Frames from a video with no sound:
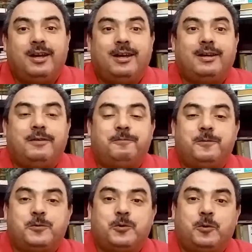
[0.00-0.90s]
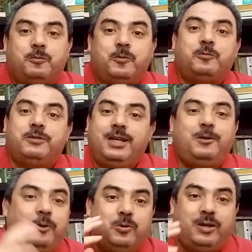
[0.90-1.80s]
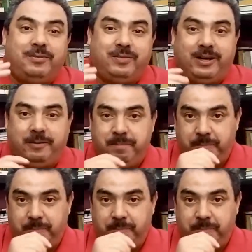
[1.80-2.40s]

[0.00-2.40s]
آه، في الصفوف ديال الحلفاء